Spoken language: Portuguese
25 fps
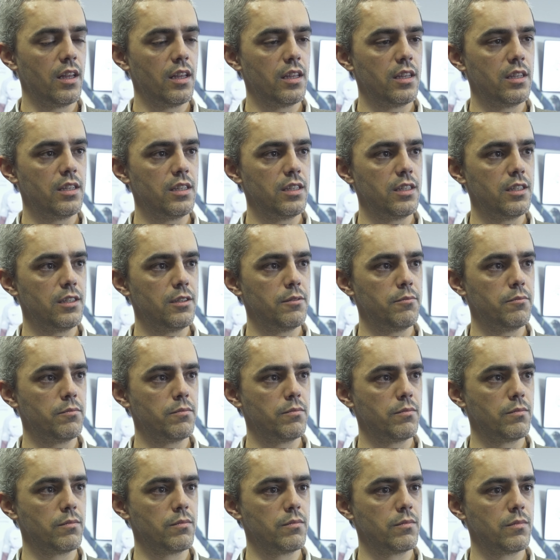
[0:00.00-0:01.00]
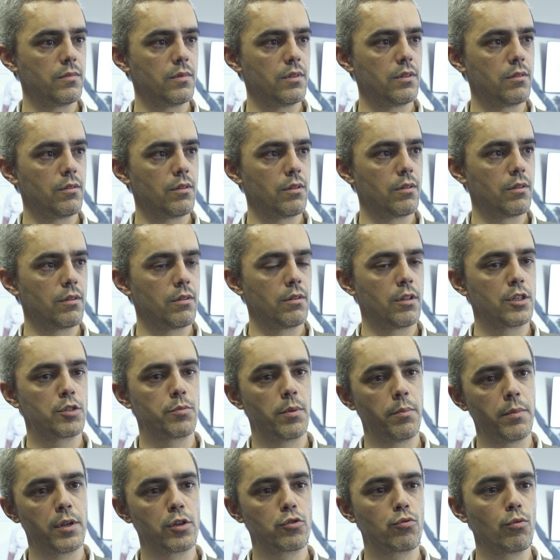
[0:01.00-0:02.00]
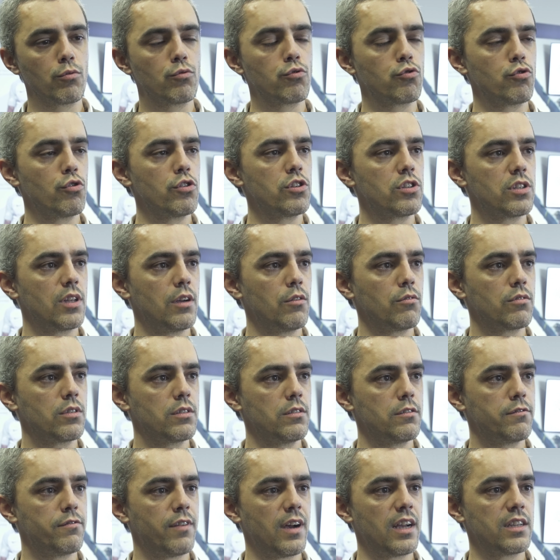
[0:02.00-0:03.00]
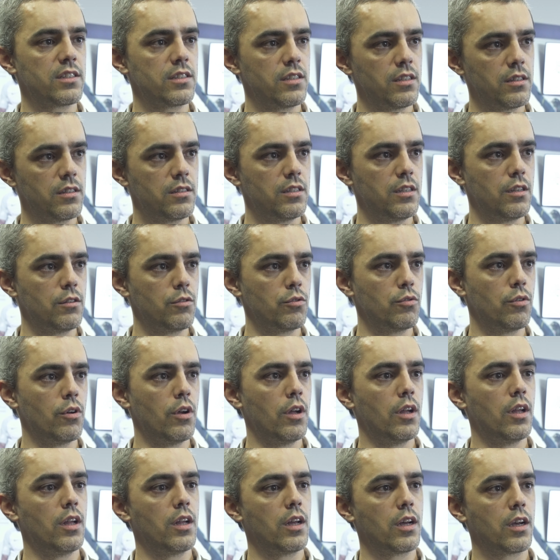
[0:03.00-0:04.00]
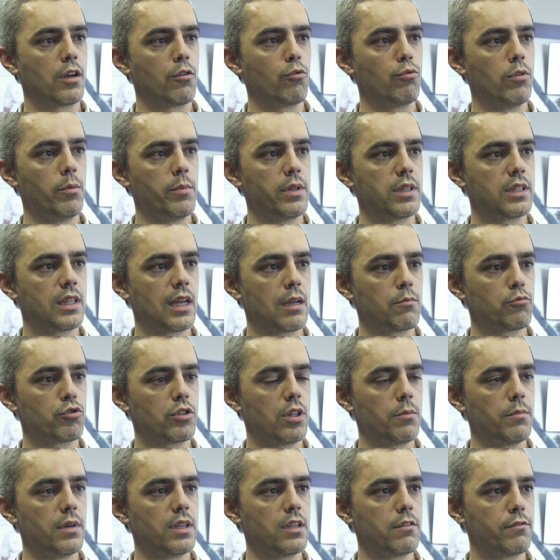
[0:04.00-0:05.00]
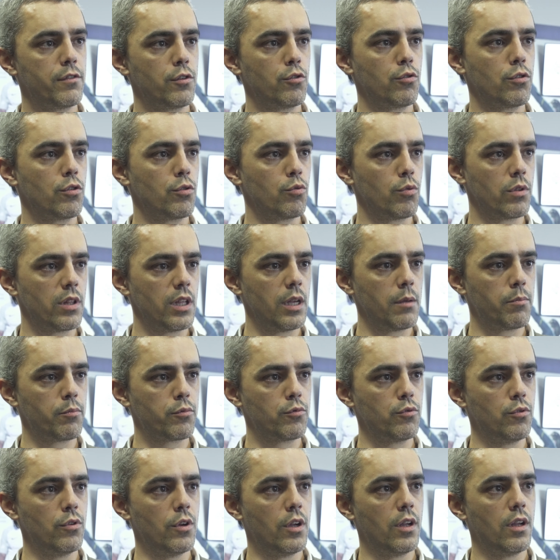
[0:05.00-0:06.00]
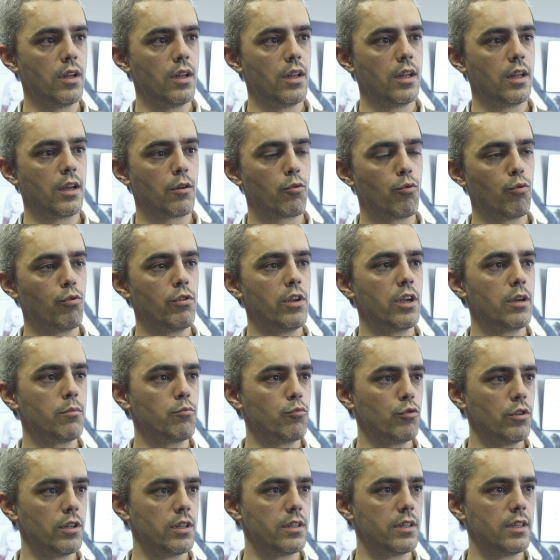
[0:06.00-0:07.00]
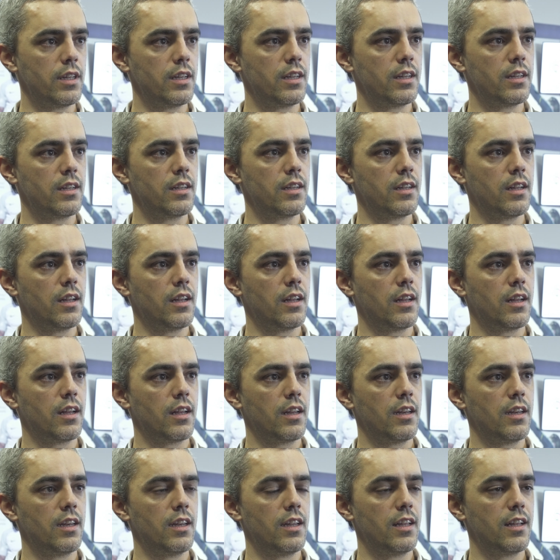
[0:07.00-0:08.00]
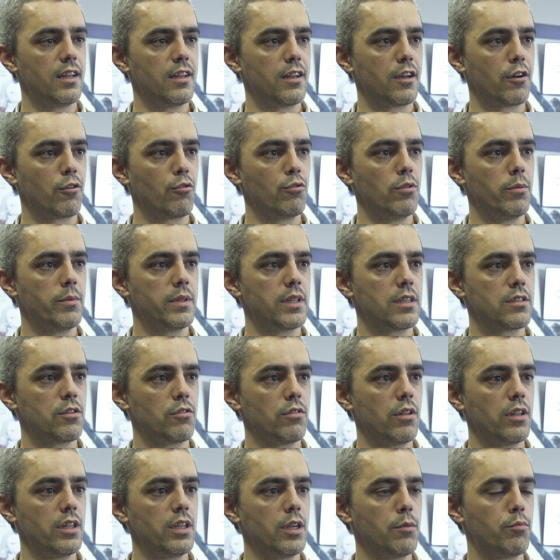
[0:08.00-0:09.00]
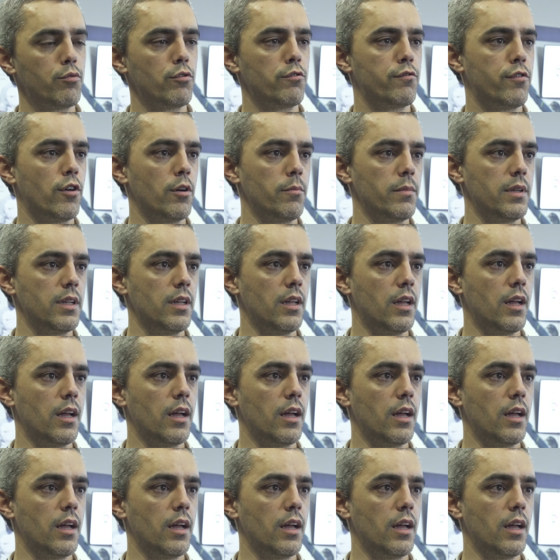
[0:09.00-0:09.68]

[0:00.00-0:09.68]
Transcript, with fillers: e hum, as primeiras conclusões são que faz sentido regulamentarmos também a figura do adepto, acolhemos-la na, na regulamentação da Liga, por forma